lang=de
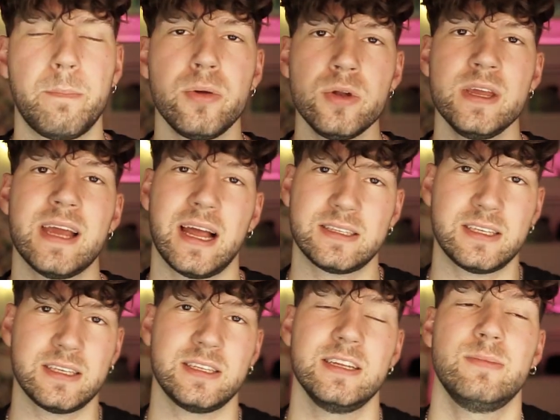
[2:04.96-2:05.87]
Büni hat
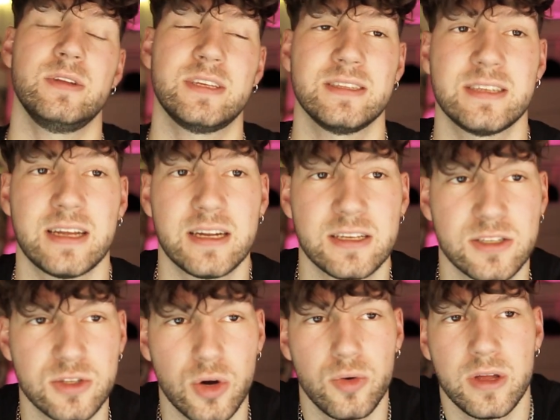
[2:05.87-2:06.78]
sich nämlich in seiner
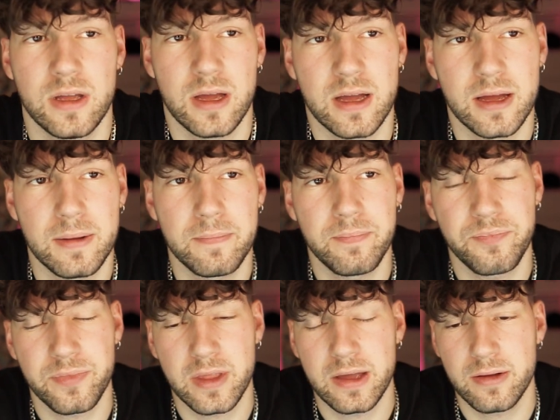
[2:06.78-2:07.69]
Story
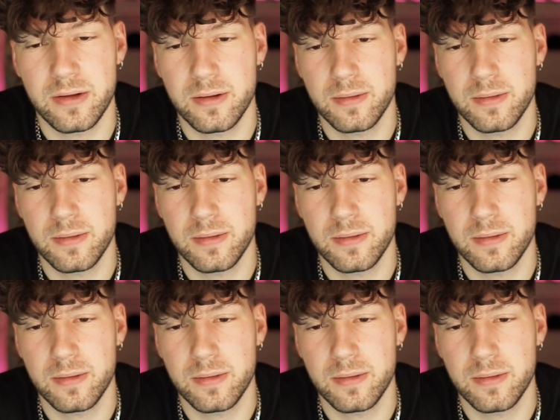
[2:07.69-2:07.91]
ähm, äh,